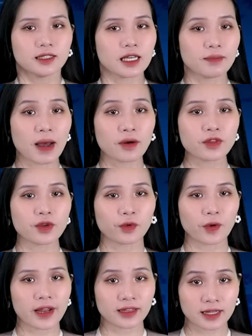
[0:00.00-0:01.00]
Tình báo
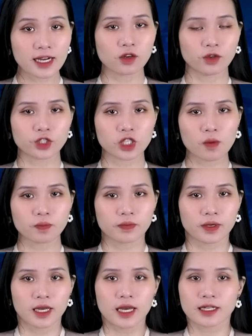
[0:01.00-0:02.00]
Ukraine tiết lộ sốc
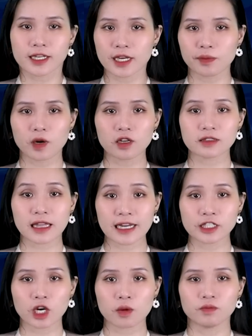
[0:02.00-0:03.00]
khi ông có
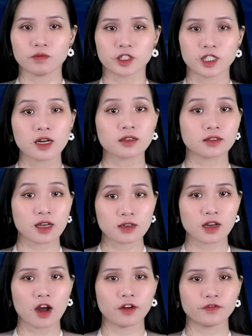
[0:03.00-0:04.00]
tay trong rất
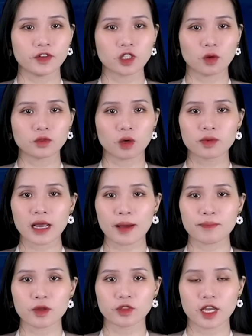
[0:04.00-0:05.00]
thân cận với Tổng thống
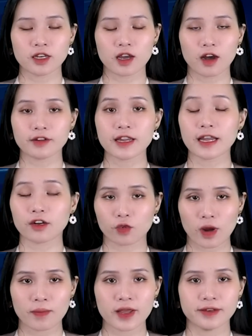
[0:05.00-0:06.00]
Nga Putin ở Điện
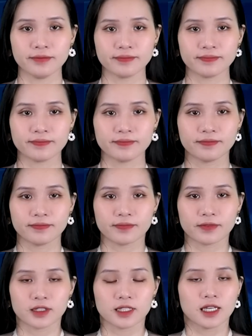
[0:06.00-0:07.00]
Kremlin.
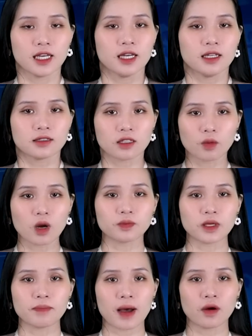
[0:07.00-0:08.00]
Tổng
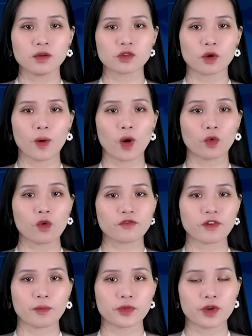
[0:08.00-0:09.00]
cục Tình báo của Bộ
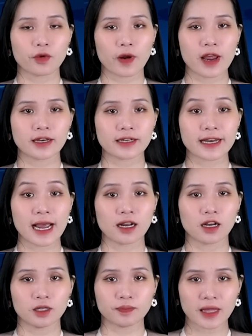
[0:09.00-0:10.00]
Quốc phòng Ukraine
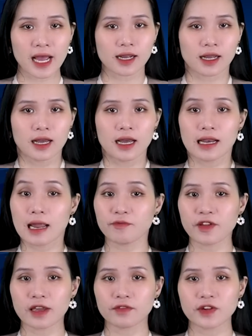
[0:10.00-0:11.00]
đang hợp tác,
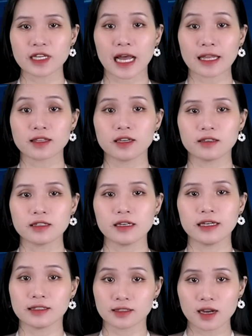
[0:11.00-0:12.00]
làm việc với cả những
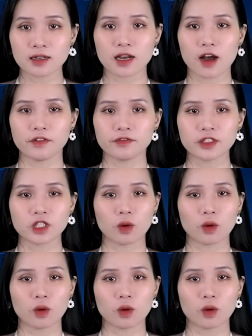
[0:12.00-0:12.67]
người thân cận với